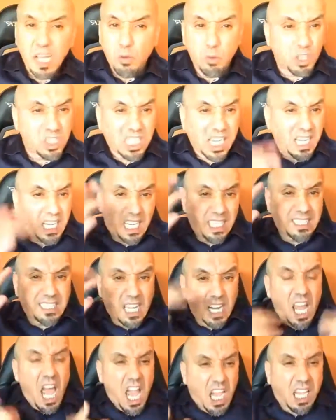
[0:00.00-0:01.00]
واش غير
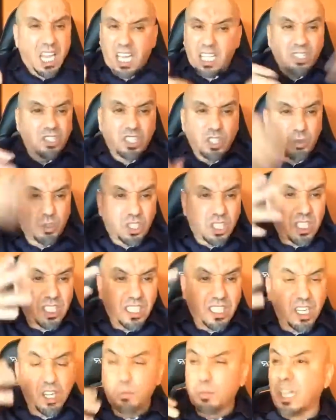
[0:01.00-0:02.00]
عندها الحق غتجي وتجري
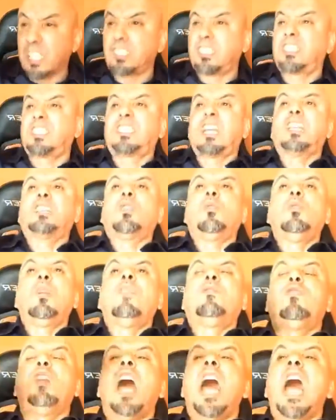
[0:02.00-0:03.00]
عليهم راه حتى دوله في